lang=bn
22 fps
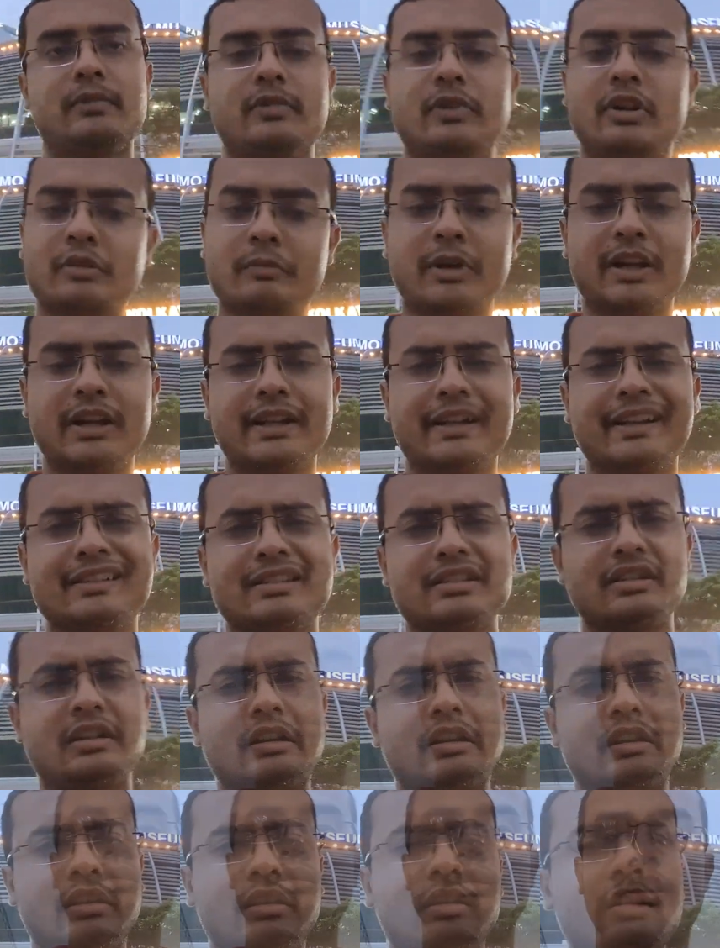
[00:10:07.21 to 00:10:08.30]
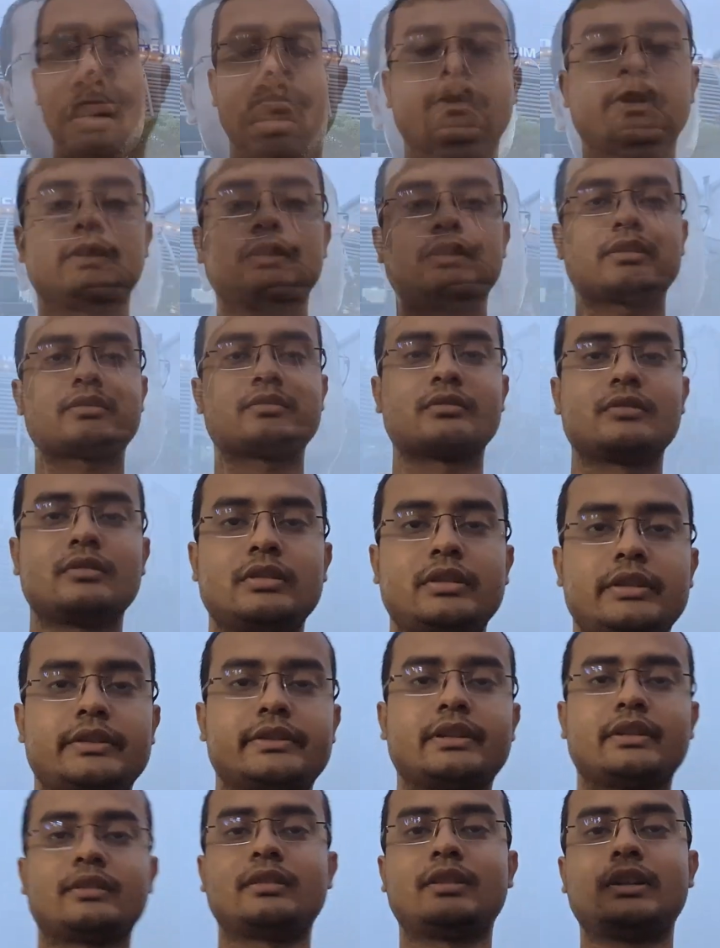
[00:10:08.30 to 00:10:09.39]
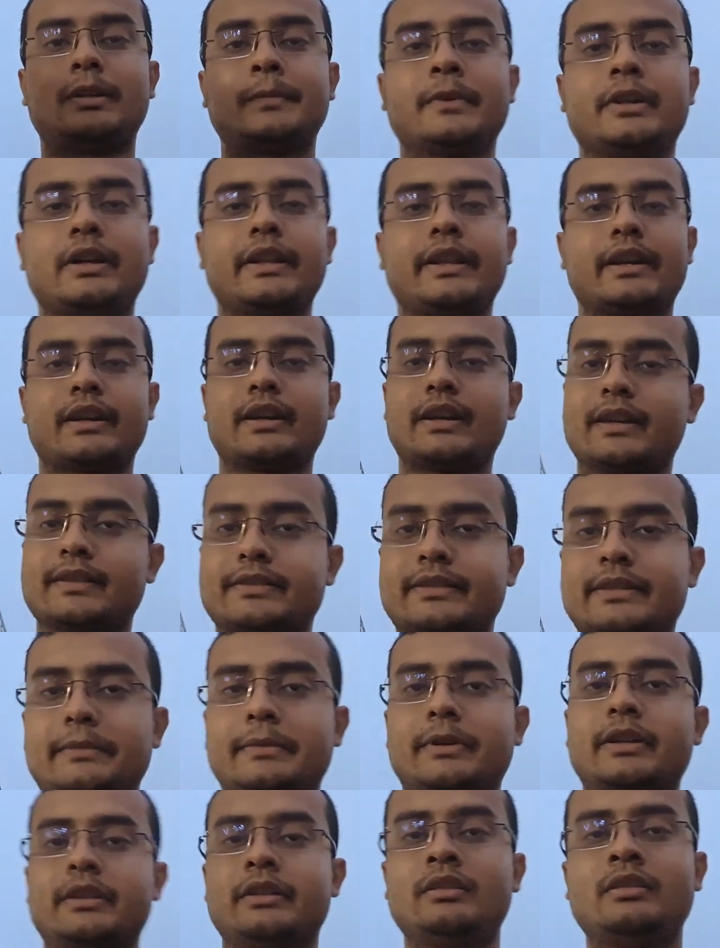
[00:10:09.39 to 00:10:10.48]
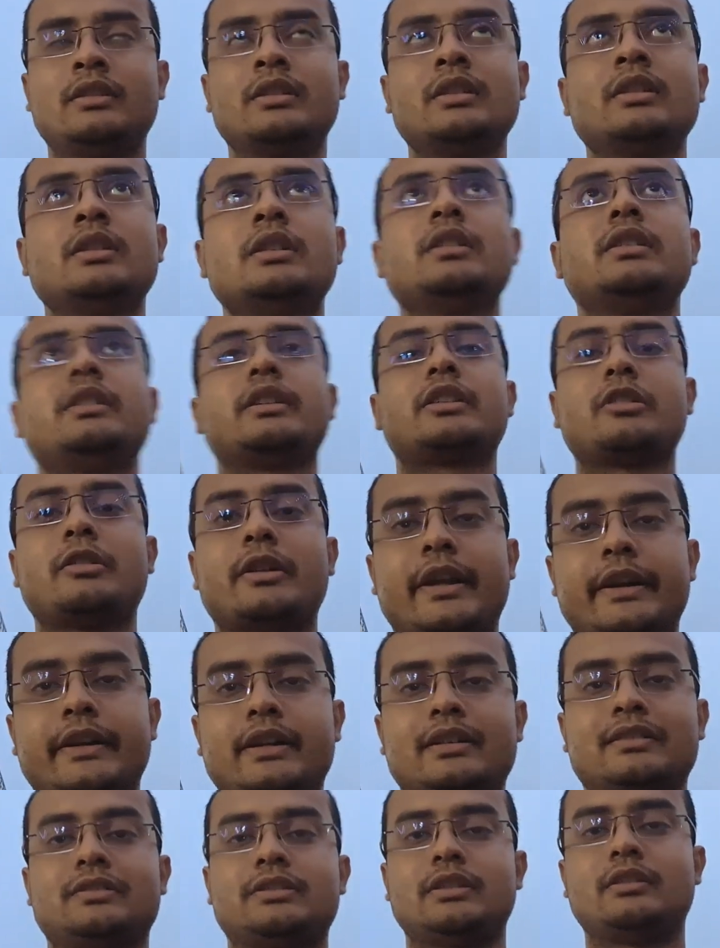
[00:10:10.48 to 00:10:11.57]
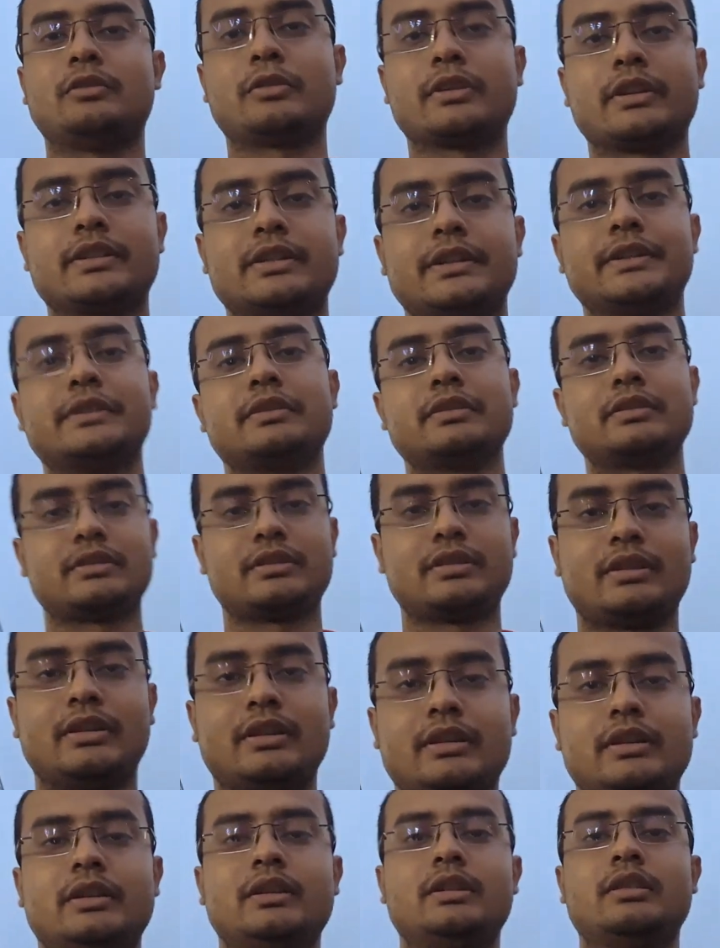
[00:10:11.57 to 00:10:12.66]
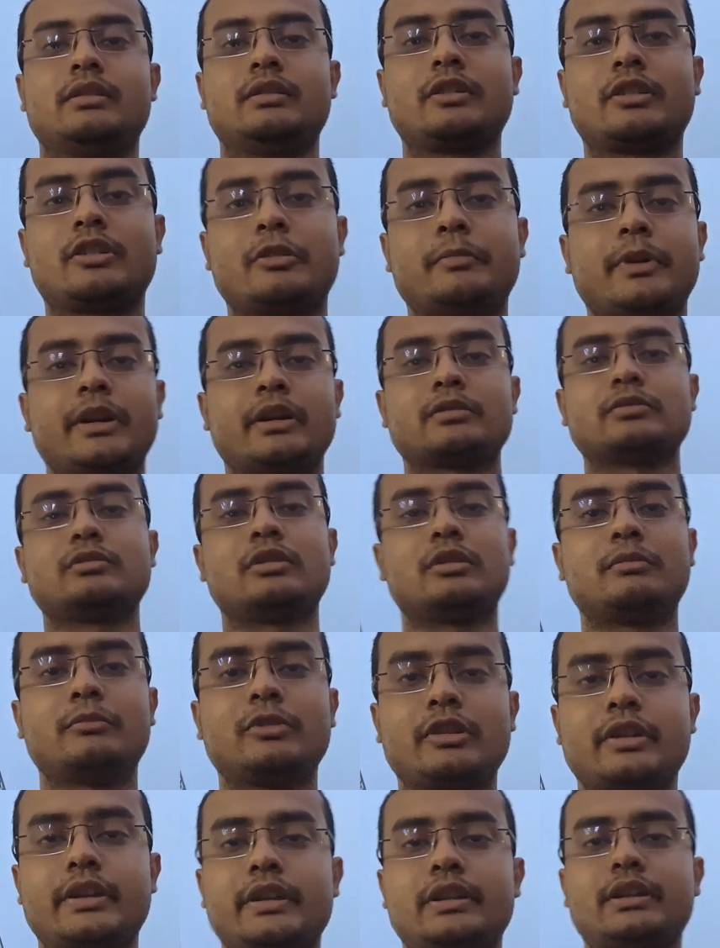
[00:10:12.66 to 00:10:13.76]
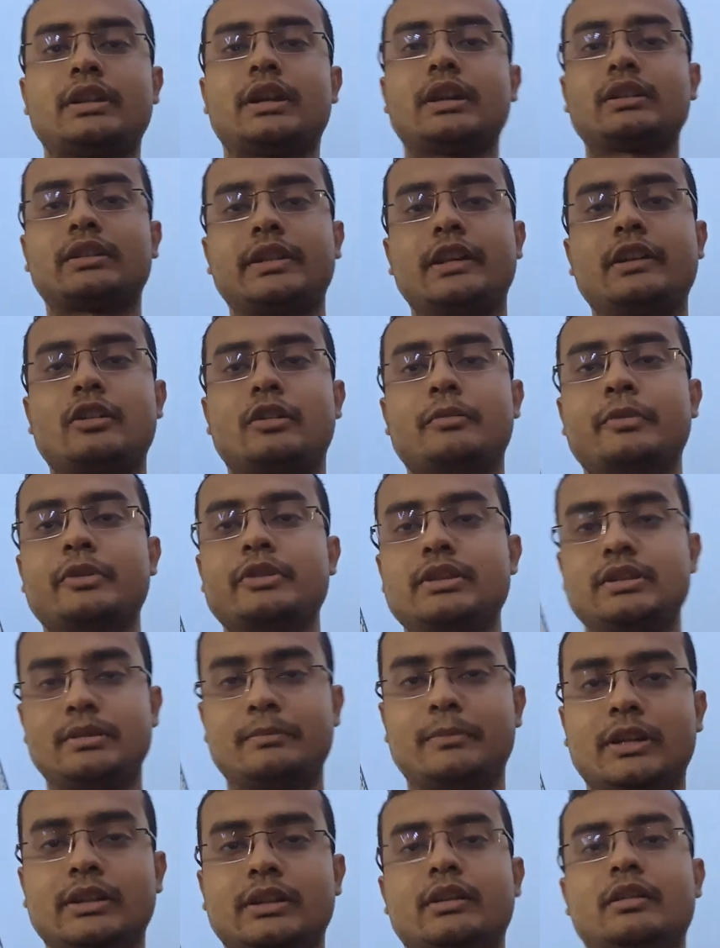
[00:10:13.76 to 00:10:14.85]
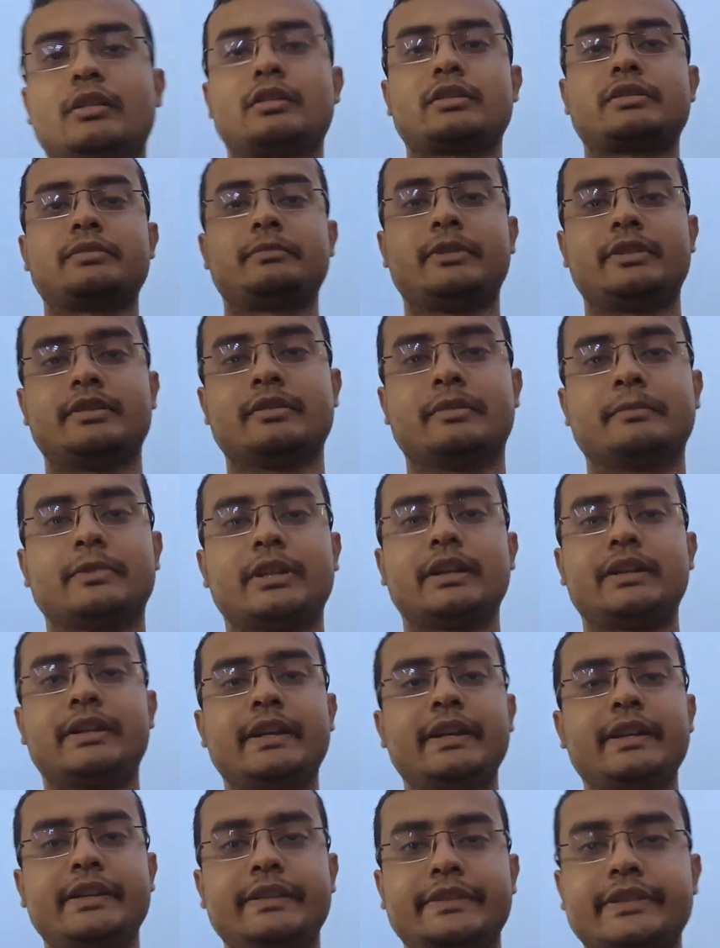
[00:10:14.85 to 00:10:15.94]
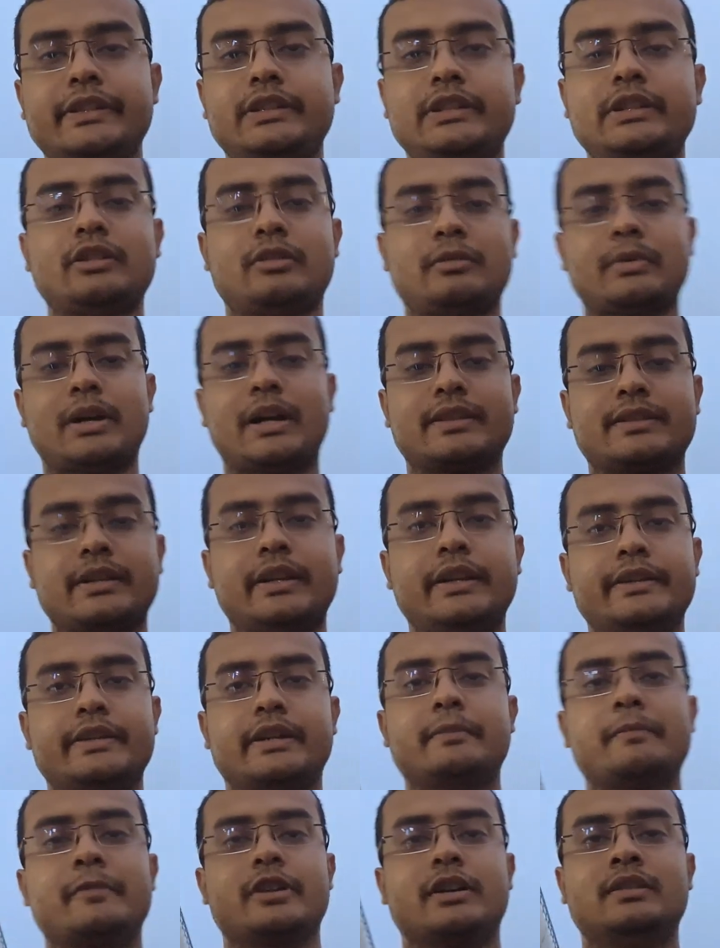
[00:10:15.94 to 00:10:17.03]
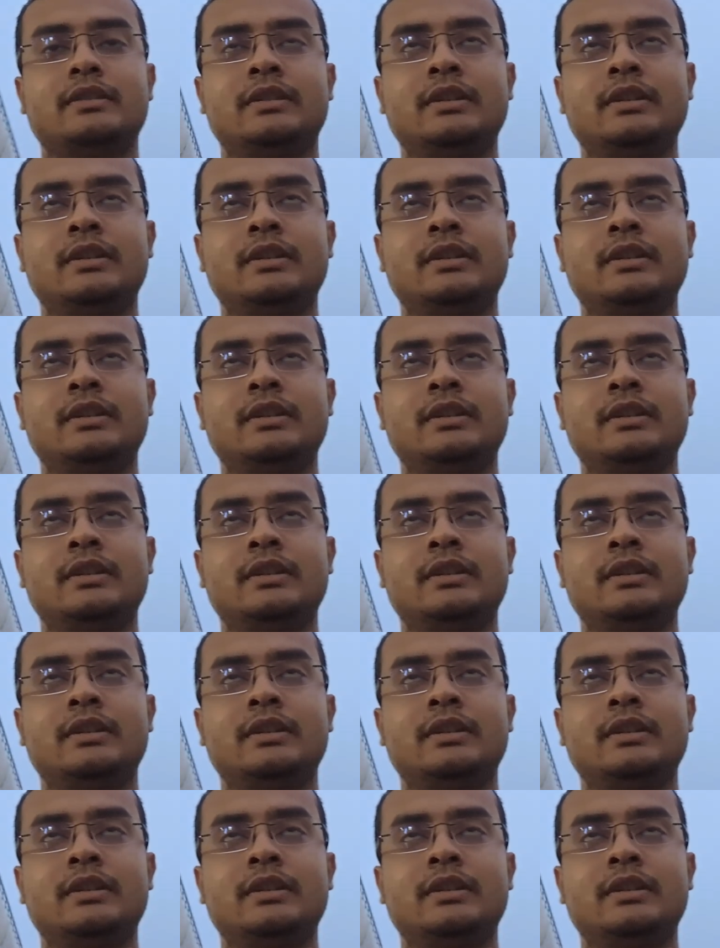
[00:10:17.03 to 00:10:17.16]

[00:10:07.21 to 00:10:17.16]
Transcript: নর্মাল লেগেছে তো আপনাদের কোনো দিন ইচ্ছা করলে আপনারা এখানে আসতে পারেন পিকো এটা হচ্ছে লোকেশানটা হচ্ছে পিকো পার্ক দু নম্বর গেট তার ঠিক অপোজিট মাদার অফ মিউজিয়াম তার ঠিক নিচেতেই আছে এই টার্মটা